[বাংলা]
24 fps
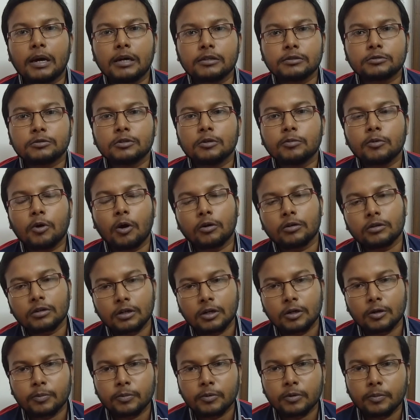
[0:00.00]
বাস্তব
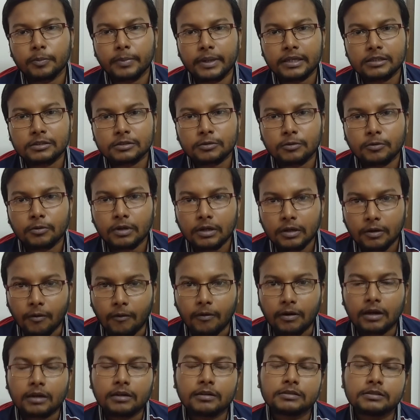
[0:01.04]
ঘটনার উপর বেস করে
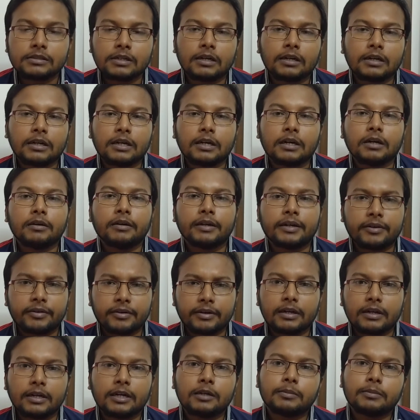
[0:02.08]
করা যারা এর
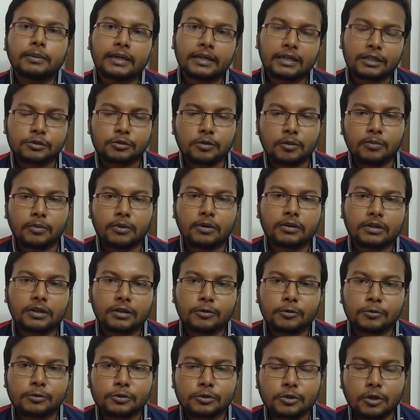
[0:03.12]
ট্রেলার বা এটা সম্পর্কে
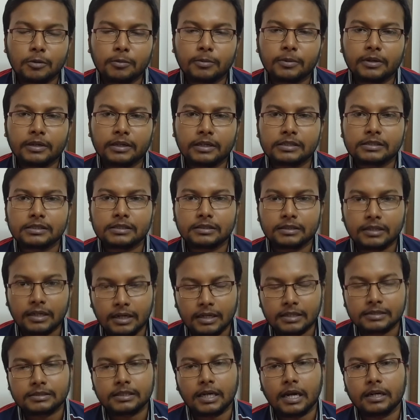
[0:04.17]
খোঁজ খবর রেখেছেন
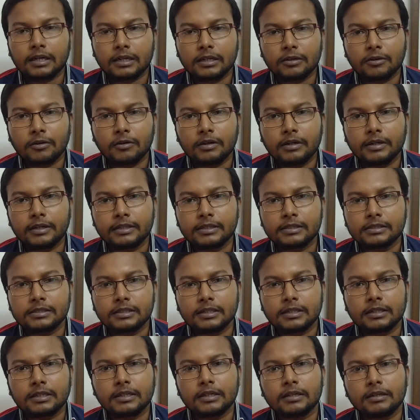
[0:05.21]
তারা জানেন অলরেডি
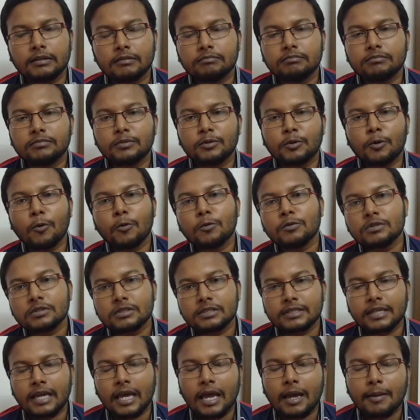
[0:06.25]
যে এটা কোন
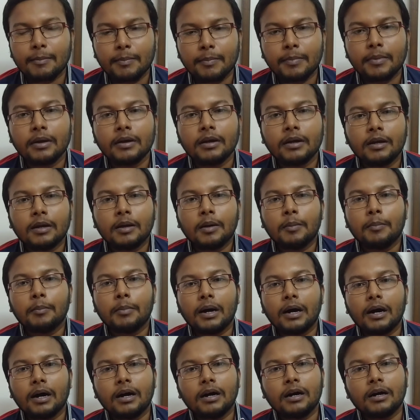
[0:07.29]
স্ক্যাম
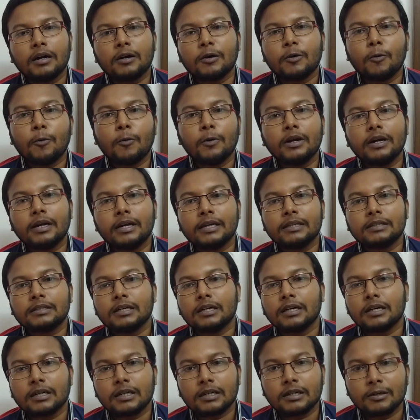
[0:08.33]
বা কোন
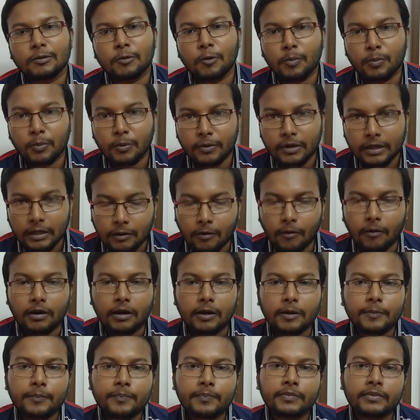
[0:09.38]
নেতার ওপরে
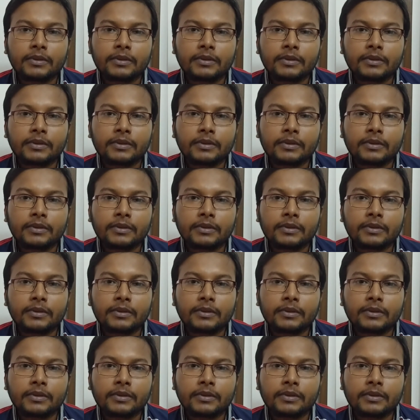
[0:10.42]
করা